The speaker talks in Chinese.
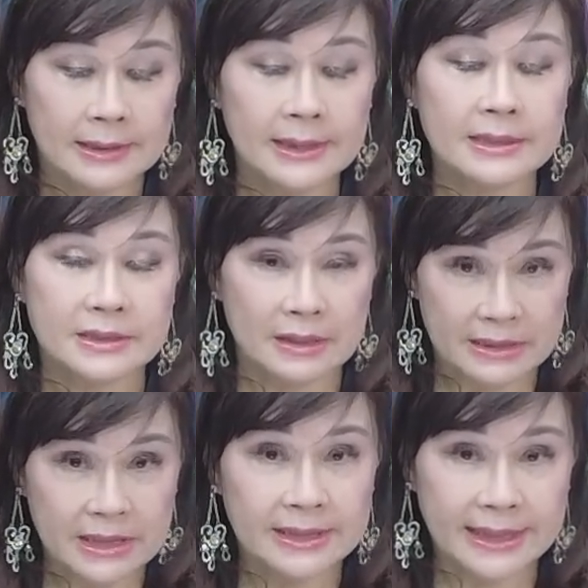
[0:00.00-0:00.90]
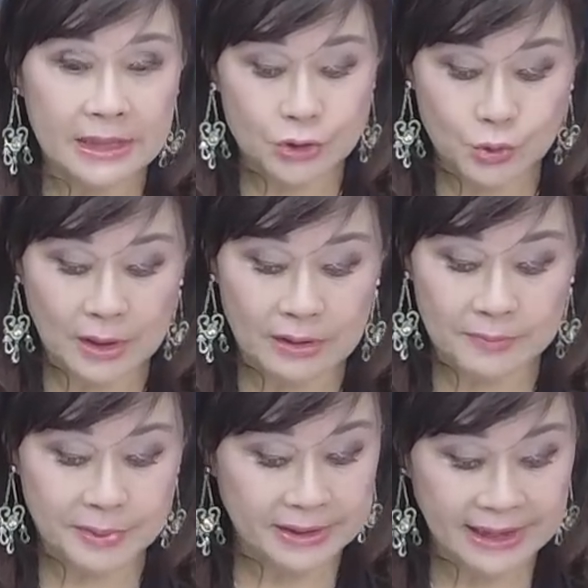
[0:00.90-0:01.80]
那只要一个两个就好
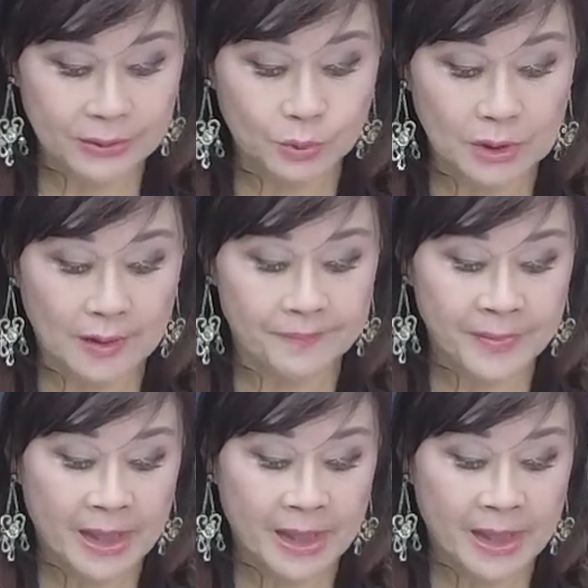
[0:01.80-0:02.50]
了，不要太多哈。